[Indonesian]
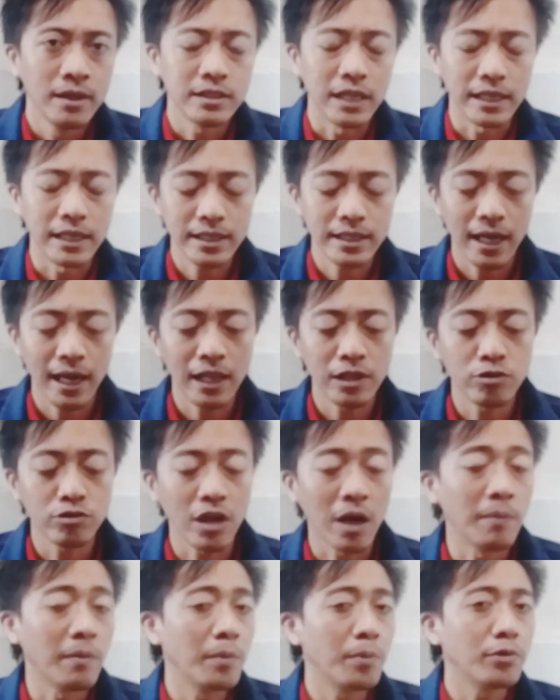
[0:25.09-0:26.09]
jadi kalian
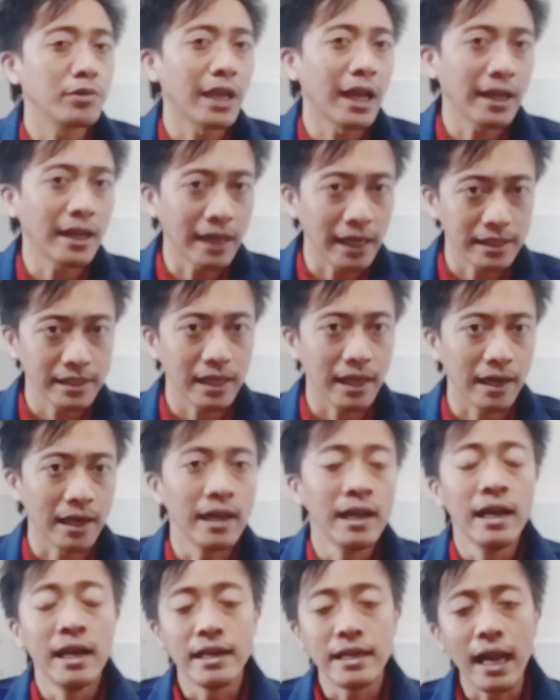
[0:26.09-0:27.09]
sudah mempunyai dasar
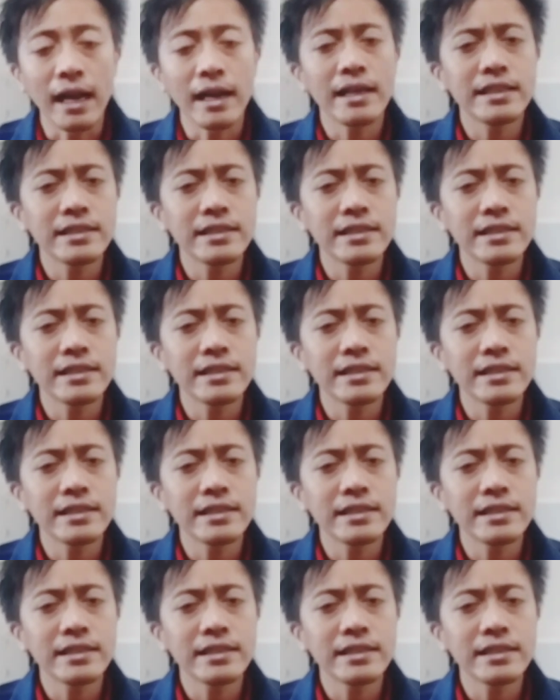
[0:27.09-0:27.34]
dan